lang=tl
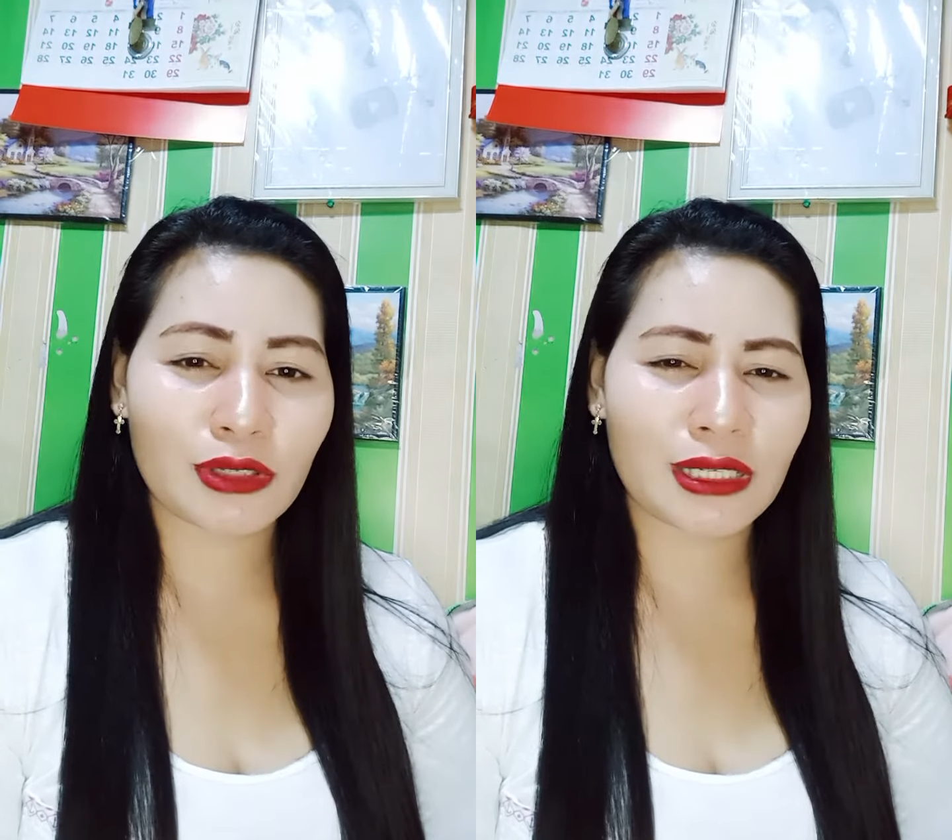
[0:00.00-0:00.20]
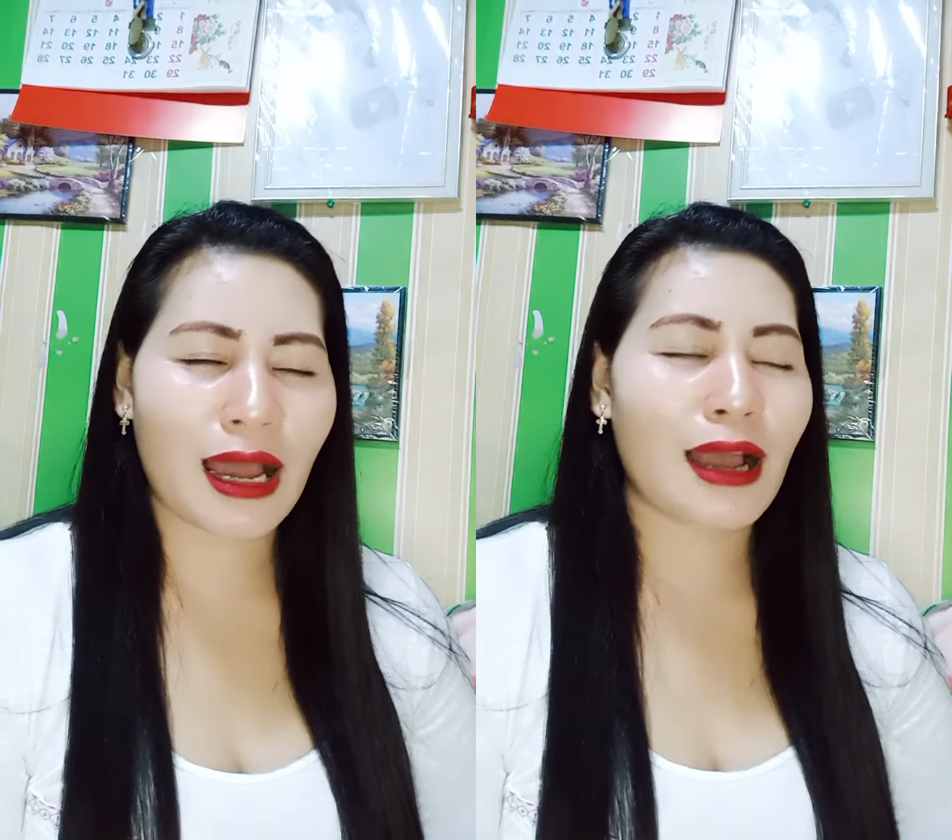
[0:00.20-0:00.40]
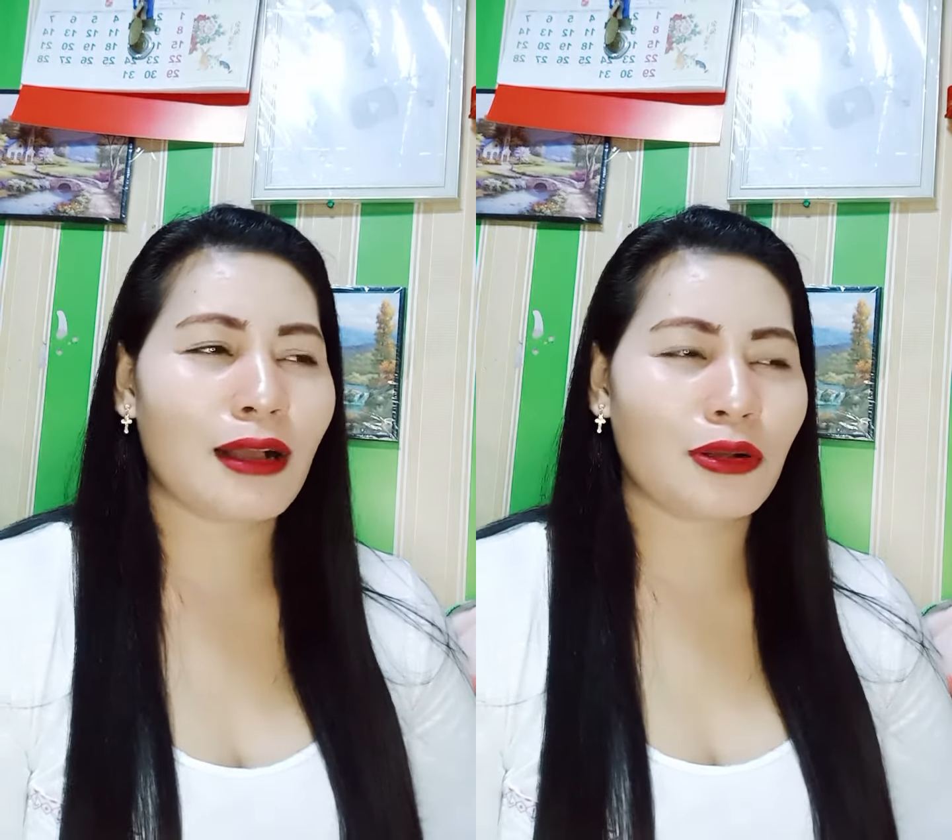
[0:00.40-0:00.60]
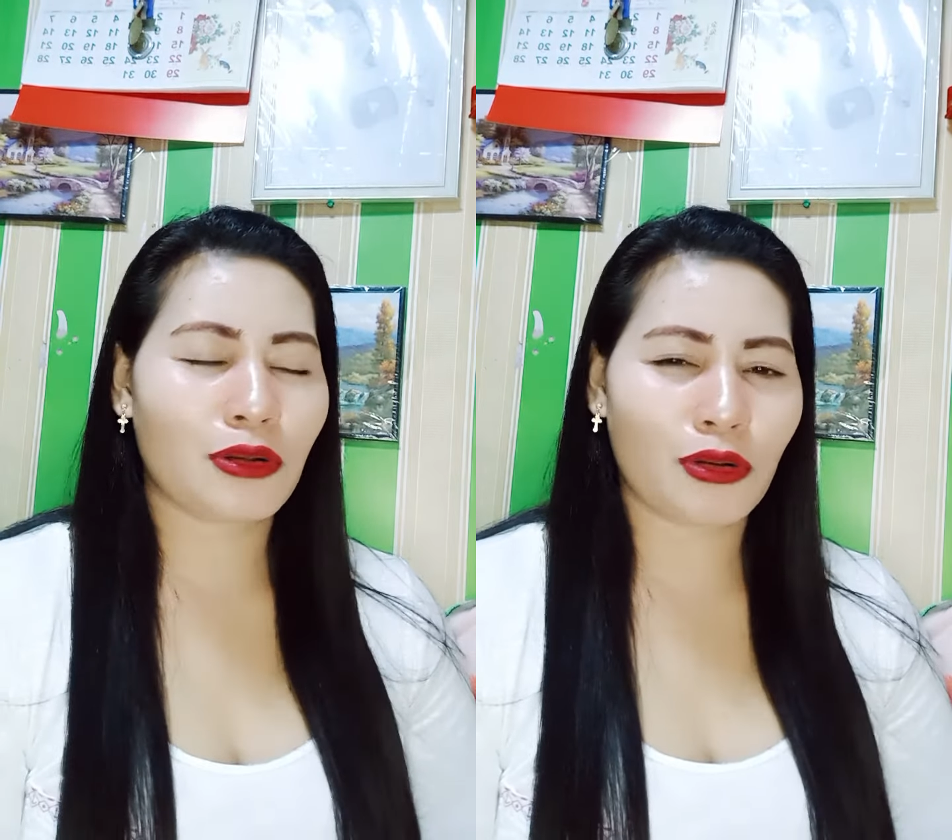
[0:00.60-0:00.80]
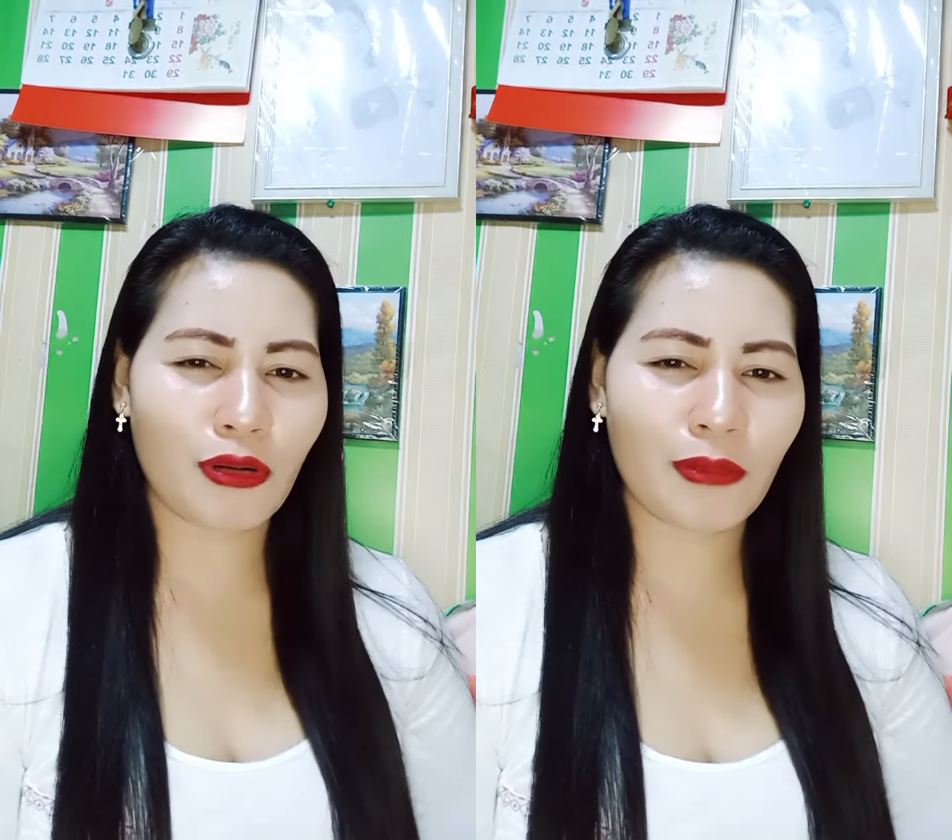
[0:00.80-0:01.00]
siya
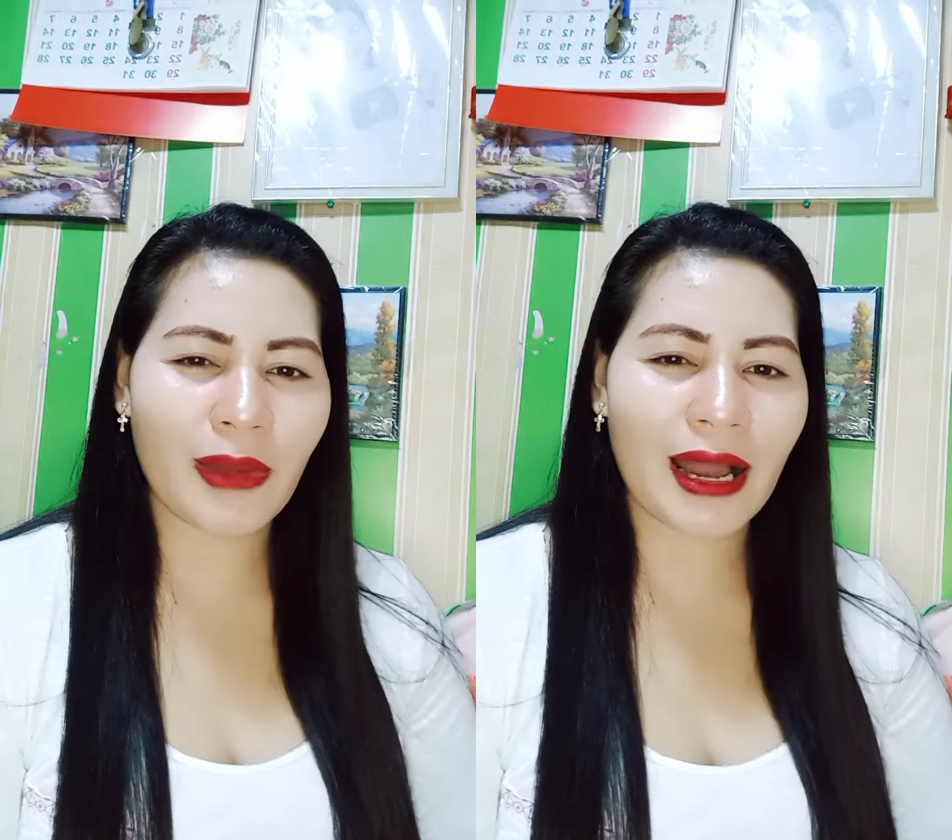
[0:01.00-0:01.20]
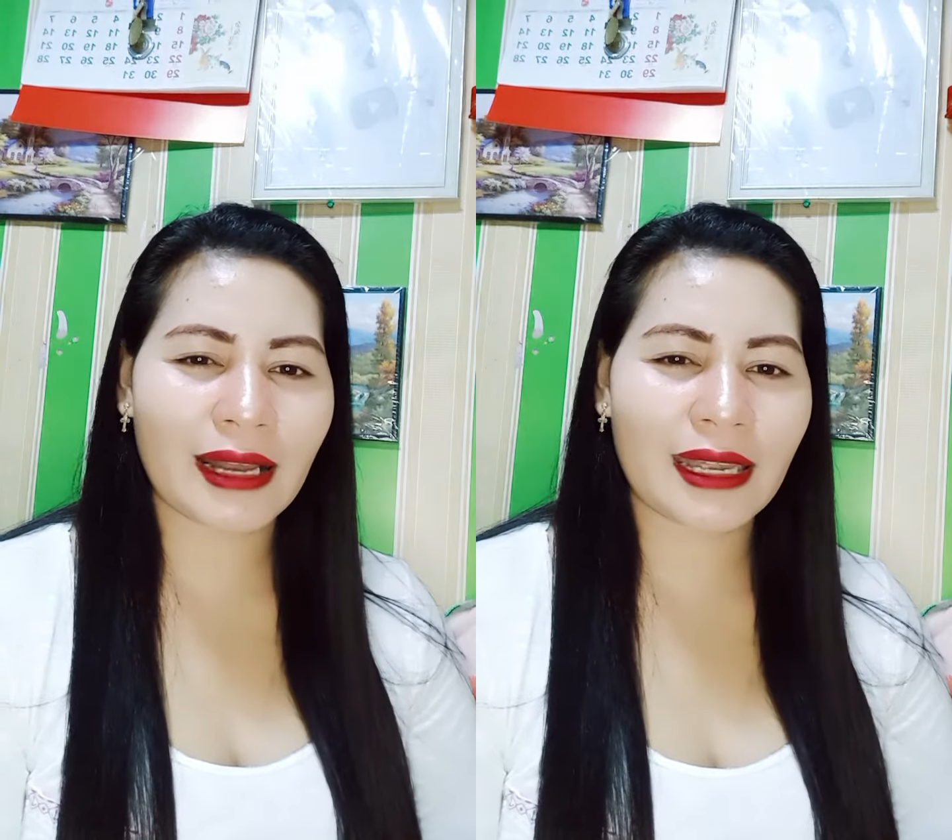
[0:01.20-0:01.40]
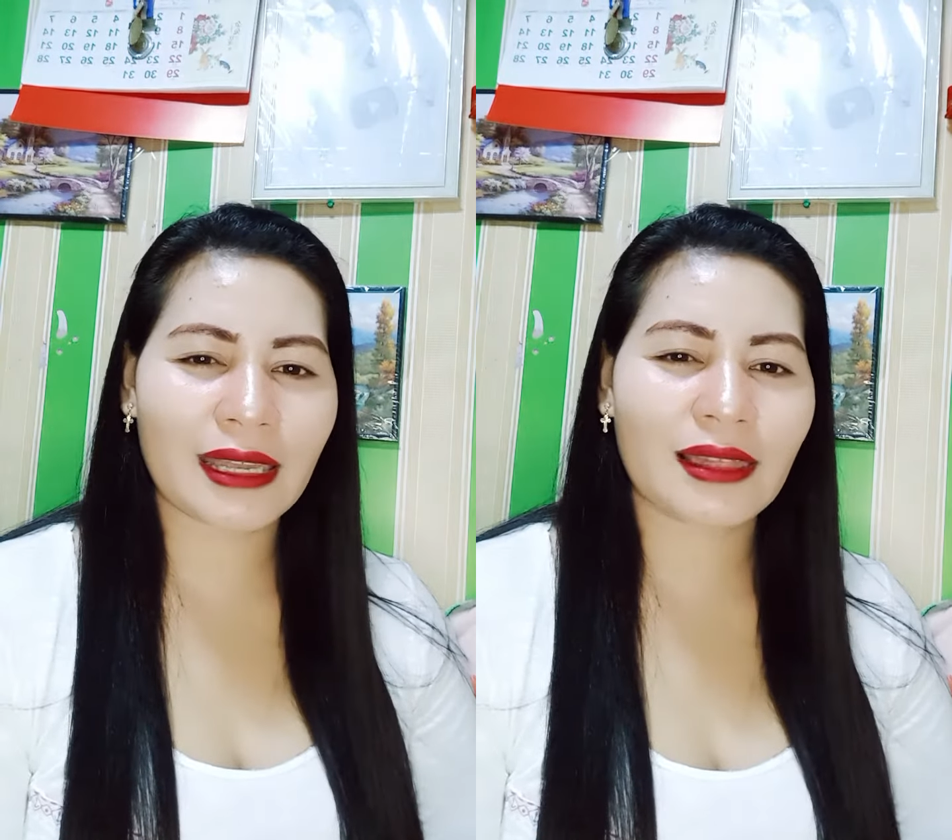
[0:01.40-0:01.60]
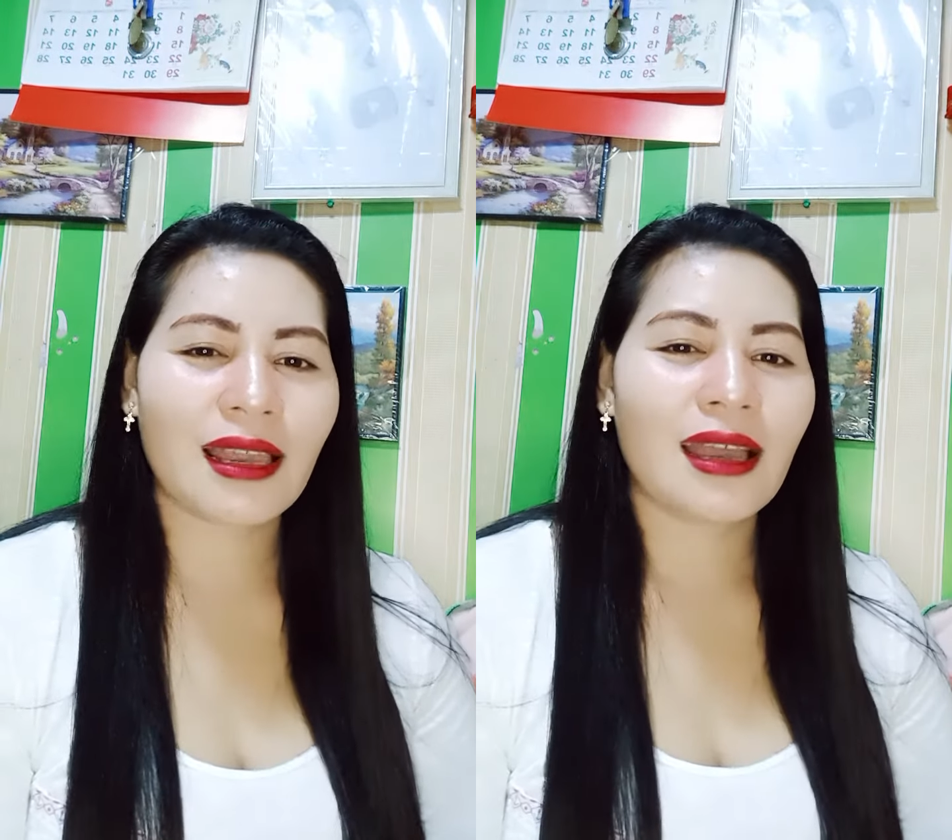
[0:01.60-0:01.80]
kung bakit